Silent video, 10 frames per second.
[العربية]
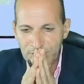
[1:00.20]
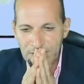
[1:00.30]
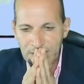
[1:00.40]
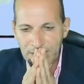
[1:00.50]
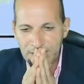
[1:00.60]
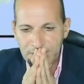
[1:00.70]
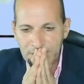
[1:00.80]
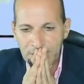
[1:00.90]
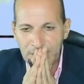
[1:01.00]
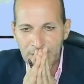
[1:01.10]
بتاعة
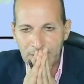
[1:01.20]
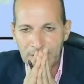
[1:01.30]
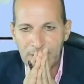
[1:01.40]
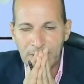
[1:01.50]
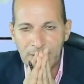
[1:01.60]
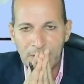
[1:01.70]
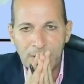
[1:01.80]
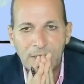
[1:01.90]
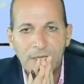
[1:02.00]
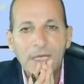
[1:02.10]

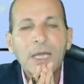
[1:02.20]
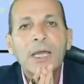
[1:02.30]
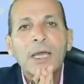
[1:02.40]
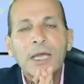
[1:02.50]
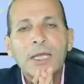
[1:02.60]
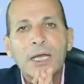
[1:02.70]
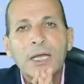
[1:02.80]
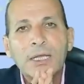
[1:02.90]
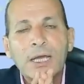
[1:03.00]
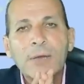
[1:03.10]
آه،
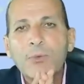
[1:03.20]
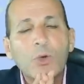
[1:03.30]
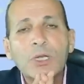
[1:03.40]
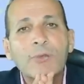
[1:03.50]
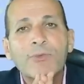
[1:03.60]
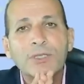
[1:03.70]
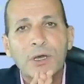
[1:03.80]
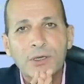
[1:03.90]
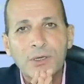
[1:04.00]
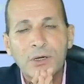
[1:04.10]
الإعلام كل
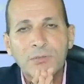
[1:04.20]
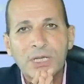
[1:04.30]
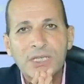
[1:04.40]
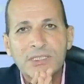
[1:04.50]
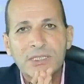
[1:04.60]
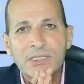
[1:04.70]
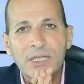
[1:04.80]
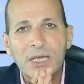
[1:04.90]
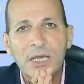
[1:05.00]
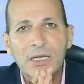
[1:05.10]
الفضائيات بلا
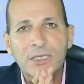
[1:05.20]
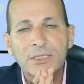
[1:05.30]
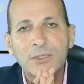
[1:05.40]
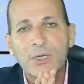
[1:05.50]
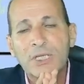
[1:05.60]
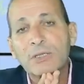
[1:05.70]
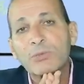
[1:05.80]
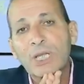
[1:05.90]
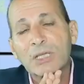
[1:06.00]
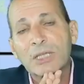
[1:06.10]
استثناء قالت أن الولايات
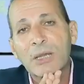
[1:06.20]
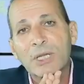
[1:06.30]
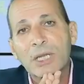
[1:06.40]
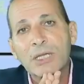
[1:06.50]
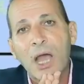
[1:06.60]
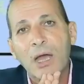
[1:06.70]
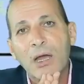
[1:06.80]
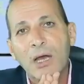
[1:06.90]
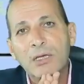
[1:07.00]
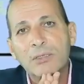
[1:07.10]
المتحدة الأمريكية
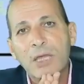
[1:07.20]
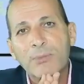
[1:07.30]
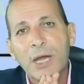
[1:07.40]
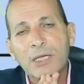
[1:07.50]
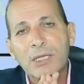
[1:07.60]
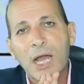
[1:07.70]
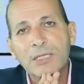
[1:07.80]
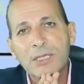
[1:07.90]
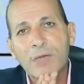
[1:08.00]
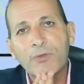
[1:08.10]
حققت ضربة غير
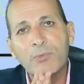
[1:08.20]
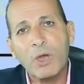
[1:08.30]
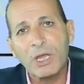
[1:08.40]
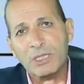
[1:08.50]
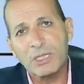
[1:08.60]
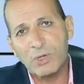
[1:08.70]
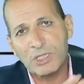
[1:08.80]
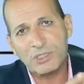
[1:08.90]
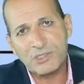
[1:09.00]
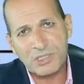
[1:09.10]
عادية في مواجهة
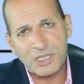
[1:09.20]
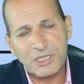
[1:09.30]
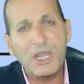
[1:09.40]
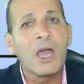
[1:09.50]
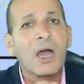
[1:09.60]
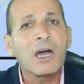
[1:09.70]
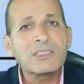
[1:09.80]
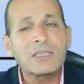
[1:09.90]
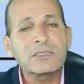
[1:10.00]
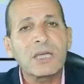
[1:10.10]
دولة الصين
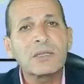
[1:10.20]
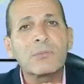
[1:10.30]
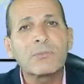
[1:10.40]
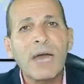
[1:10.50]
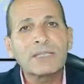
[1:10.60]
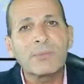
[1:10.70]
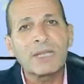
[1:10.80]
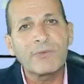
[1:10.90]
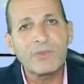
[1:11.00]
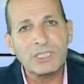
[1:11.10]
خاصة بعد
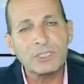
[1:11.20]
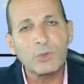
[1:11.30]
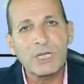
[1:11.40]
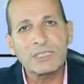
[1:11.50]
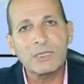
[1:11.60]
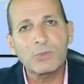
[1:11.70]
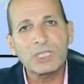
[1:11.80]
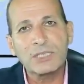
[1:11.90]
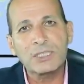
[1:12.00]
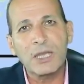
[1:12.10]
ما نفذت الولايات
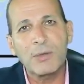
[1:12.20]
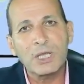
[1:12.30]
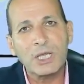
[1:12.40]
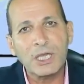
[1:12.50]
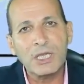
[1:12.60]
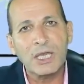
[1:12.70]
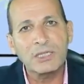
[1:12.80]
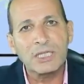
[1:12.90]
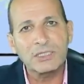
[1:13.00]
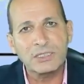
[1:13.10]
المتحدة الأمريكية
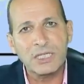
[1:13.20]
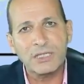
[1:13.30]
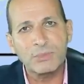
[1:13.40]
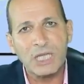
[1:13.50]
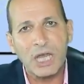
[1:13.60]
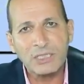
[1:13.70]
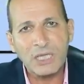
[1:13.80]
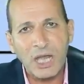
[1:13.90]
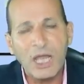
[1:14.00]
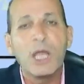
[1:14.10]
التهديدات
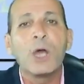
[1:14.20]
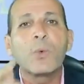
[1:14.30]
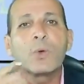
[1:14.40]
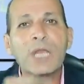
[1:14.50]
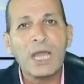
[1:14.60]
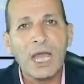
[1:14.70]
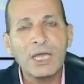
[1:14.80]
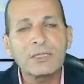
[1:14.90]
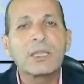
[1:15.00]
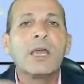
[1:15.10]
بتاعتها ونجحت